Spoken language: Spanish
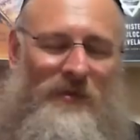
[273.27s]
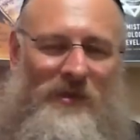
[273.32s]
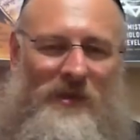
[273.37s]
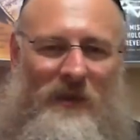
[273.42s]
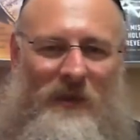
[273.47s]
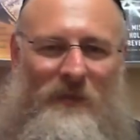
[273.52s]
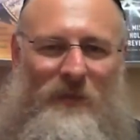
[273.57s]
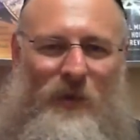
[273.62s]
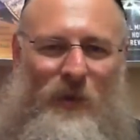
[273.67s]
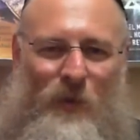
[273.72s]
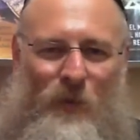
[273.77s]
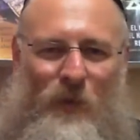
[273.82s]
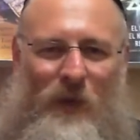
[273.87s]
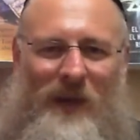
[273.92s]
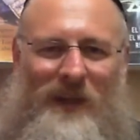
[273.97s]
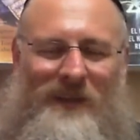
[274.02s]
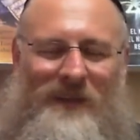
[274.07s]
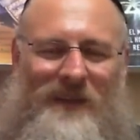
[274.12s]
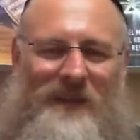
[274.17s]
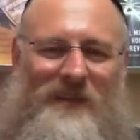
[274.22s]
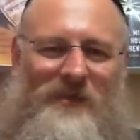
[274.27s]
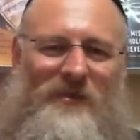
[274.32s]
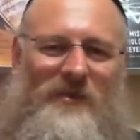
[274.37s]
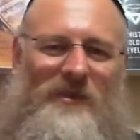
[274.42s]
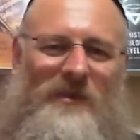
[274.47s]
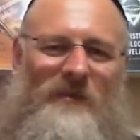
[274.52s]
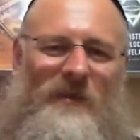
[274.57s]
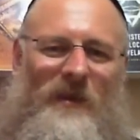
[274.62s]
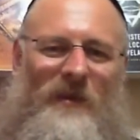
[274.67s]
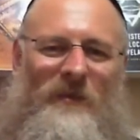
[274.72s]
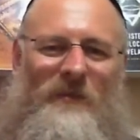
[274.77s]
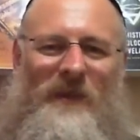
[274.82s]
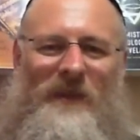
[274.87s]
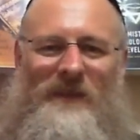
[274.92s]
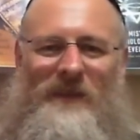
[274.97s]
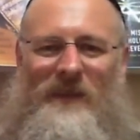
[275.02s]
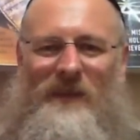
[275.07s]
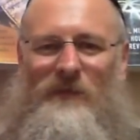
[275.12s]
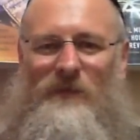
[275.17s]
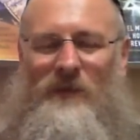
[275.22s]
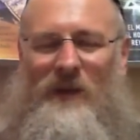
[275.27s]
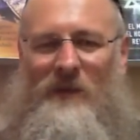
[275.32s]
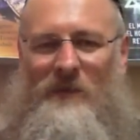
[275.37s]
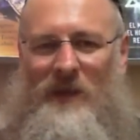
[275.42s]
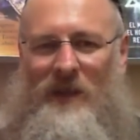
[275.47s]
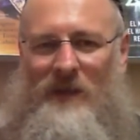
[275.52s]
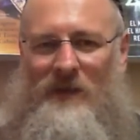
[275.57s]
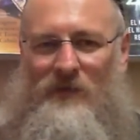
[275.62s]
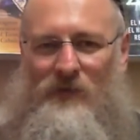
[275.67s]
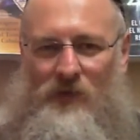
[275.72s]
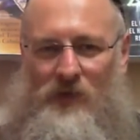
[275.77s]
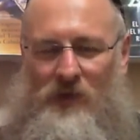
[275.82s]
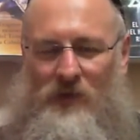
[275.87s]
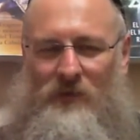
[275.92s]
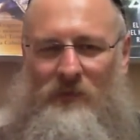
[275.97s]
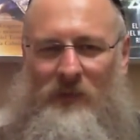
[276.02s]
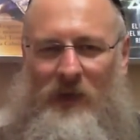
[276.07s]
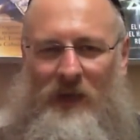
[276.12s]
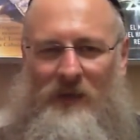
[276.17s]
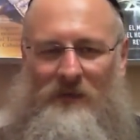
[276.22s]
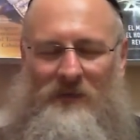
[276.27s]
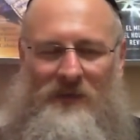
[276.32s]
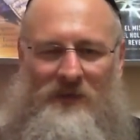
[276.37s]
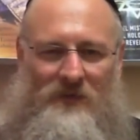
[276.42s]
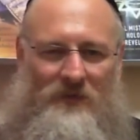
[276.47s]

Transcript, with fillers: No sabemos cuál de esos se va a convertir en una vida, en un ser humano.